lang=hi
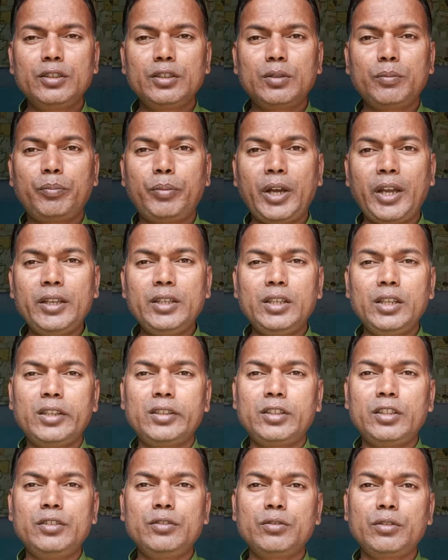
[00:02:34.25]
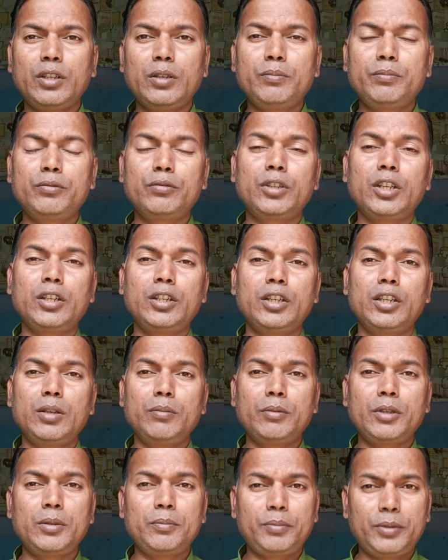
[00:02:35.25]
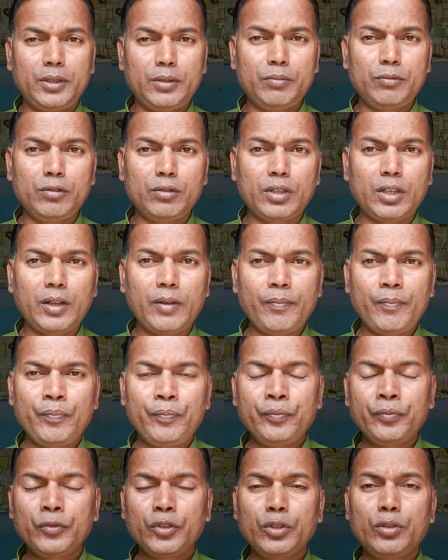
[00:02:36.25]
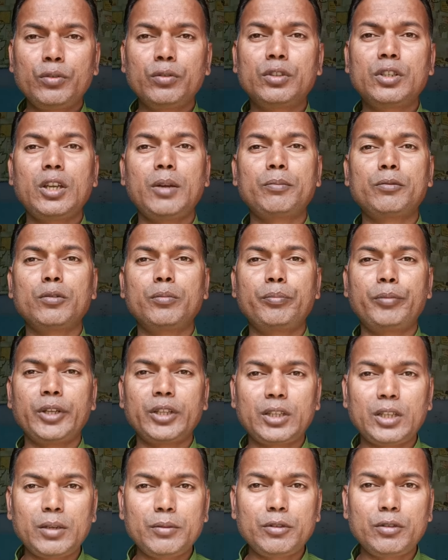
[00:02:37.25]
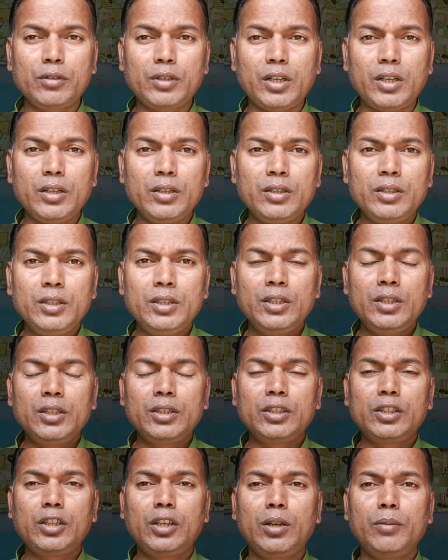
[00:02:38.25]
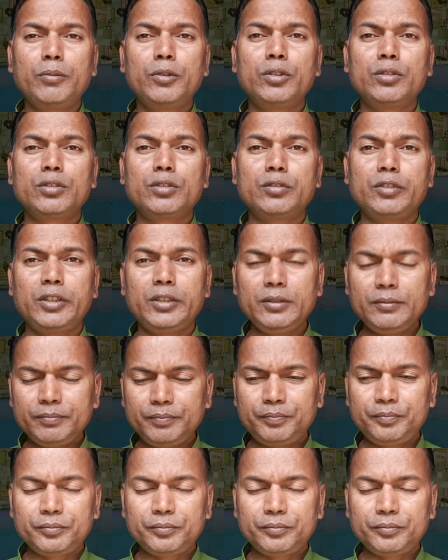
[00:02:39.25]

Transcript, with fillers: तो पाई एक दिन जो है पूरा नेम एंड फेम होगा क्योंकि आपको पता होगा कि हम लोग जो है